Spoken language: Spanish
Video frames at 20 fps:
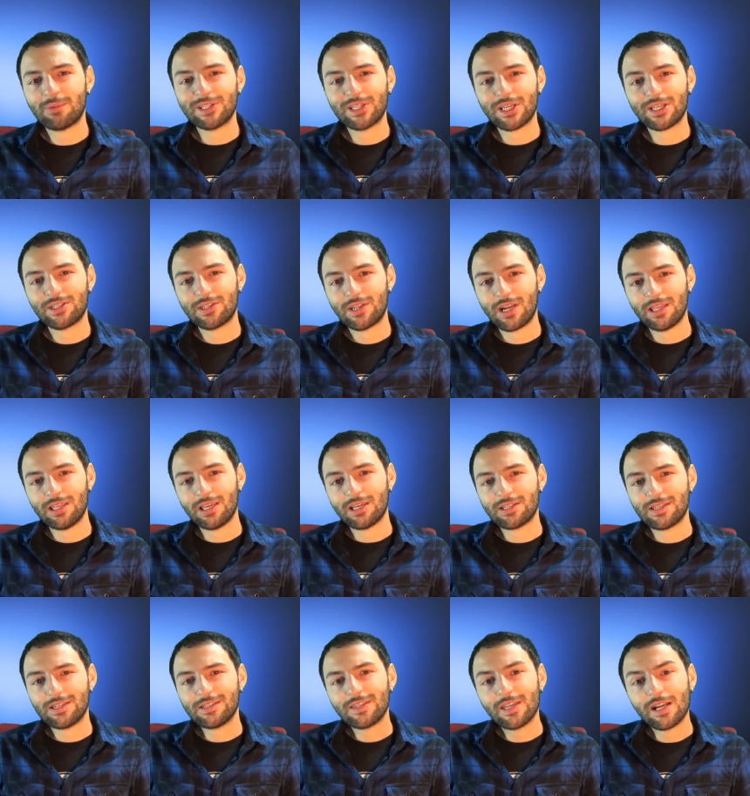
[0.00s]
más
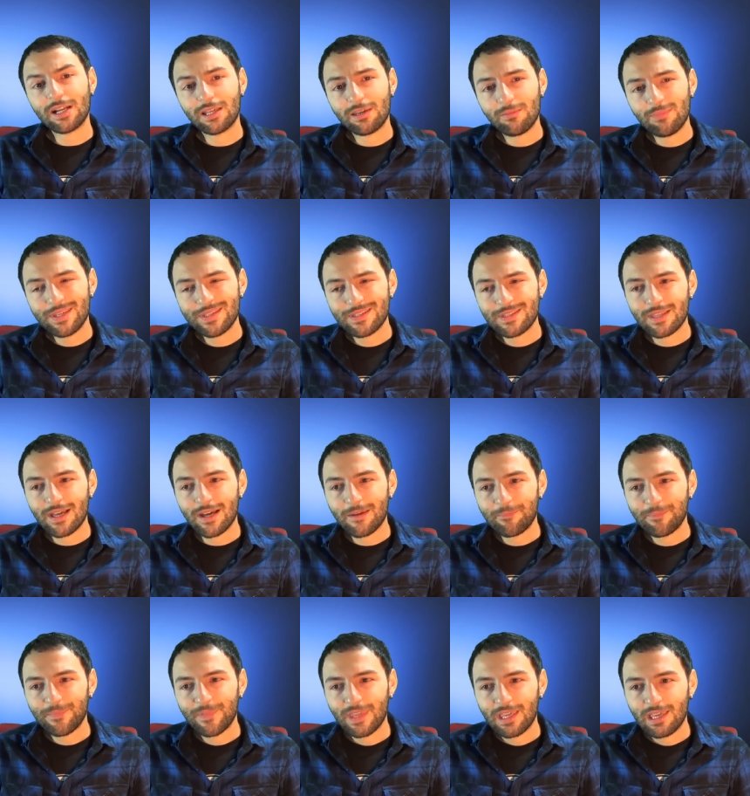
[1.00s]
extrañas de este alquimista
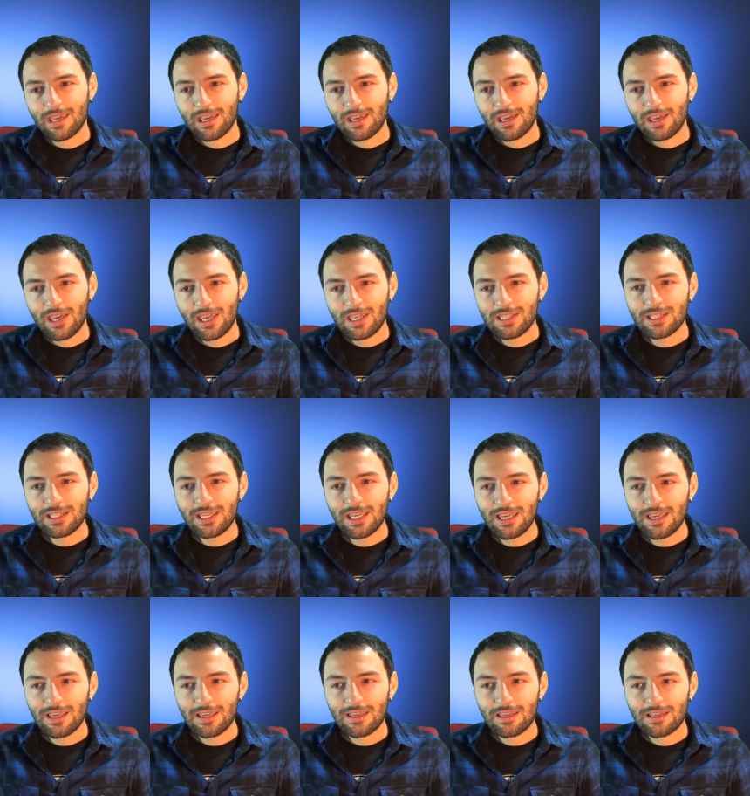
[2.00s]
es
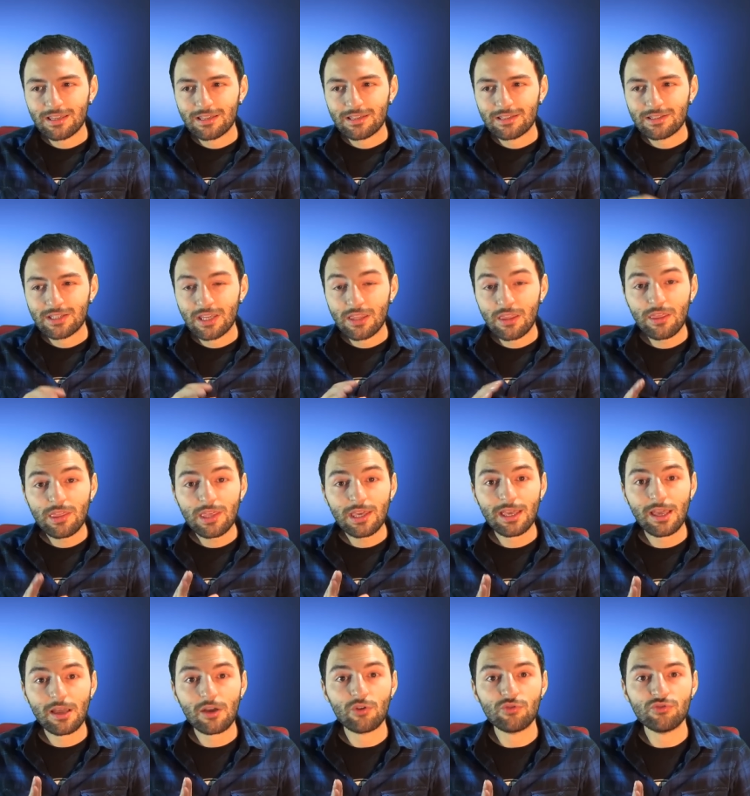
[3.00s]
que se dice
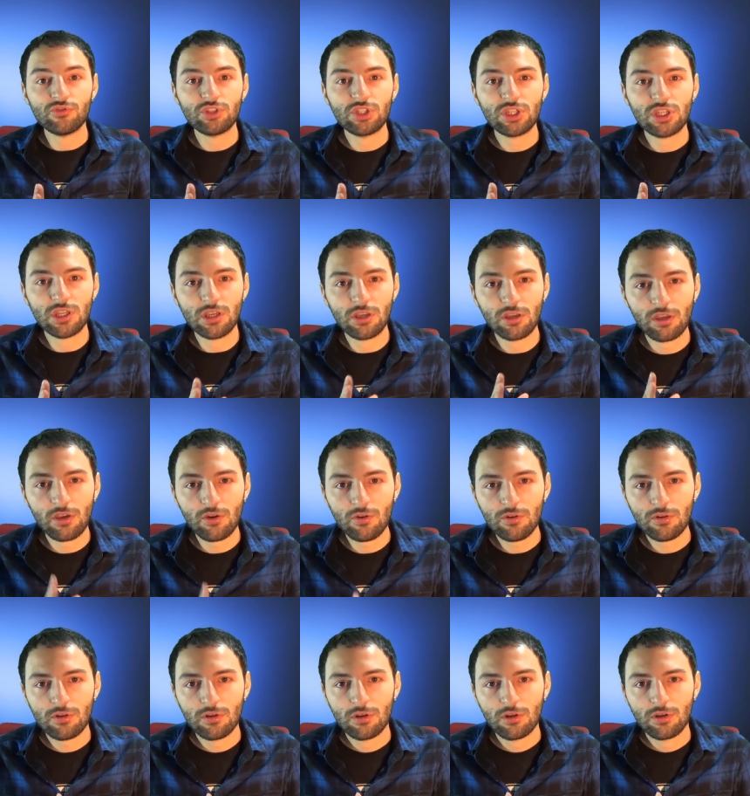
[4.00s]
que consiguió